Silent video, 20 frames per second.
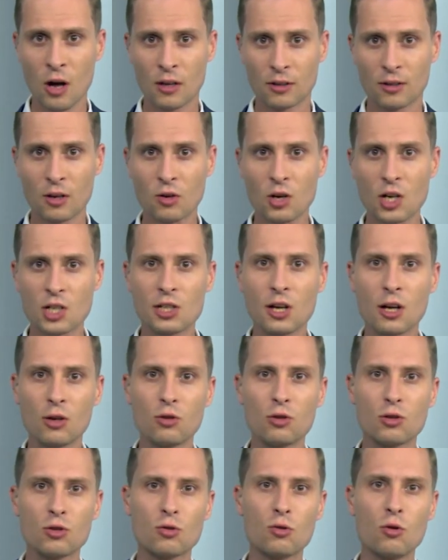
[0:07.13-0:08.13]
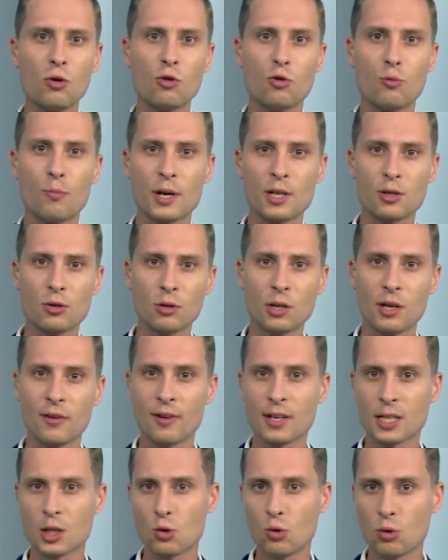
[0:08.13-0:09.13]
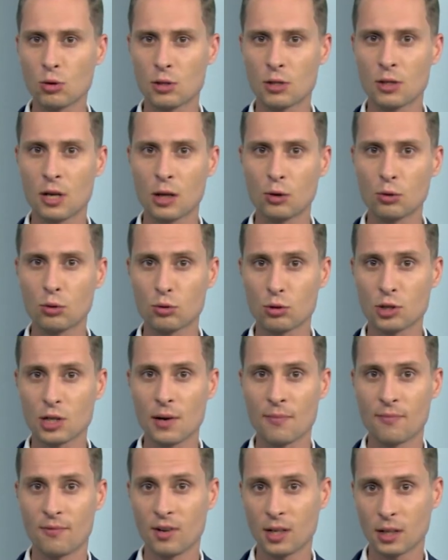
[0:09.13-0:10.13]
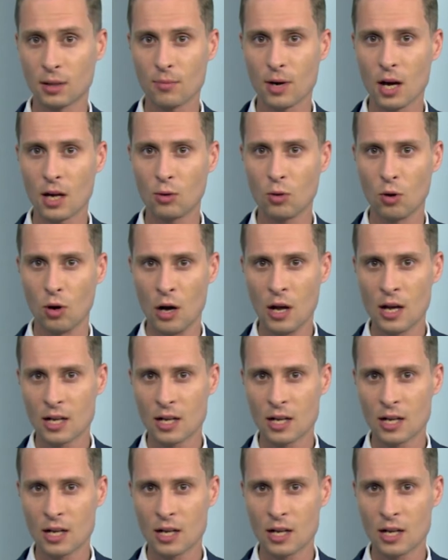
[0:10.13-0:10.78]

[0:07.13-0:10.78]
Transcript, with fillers: Долгожданную школу в поселке Восход сдадут уже в этом году.